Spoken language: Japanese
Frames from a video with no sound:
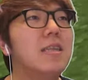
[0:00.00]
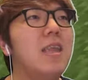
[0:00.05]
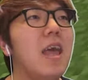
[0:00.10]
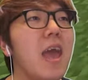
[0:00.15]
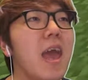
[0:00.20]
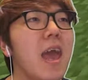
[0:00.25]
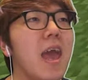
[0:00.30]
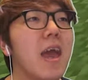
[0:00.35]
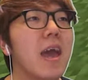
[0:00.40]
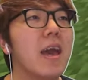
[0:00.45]

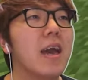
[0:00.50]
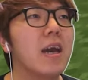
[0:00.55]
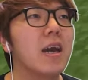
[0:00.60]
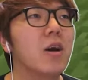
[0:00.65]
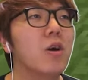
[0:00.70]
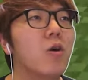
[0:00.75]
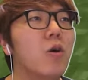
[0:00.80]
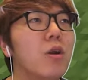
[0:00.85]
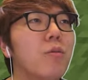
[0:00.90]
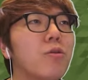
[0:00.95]
で
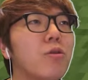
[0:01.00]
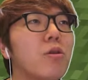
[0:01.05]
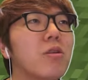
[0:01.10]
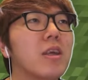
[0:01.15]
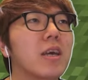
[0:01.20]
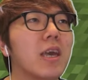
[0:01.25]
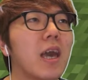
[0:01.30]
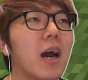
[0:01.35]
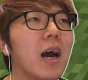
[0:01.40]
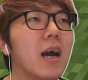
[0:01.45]
これも取
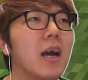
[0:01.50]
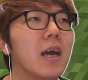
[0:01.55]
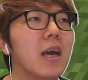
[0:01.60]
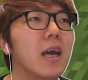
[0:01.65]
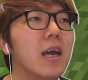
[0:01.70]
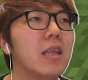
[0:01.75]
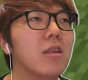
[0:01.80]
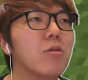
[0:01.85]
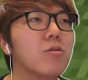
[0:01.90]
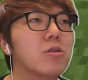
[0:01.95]
んなきゃ
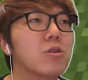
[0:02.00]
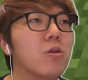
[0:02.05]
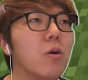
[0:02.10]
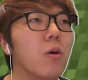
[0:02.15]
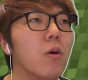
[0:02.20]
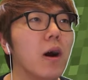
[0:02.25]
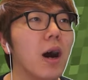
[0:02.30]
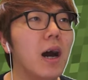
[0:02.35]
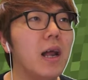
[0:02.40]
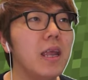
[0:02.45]

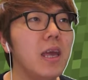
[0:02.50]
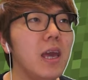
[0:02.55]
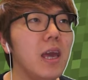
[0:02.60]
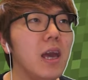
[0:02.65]
エンドストーンあれ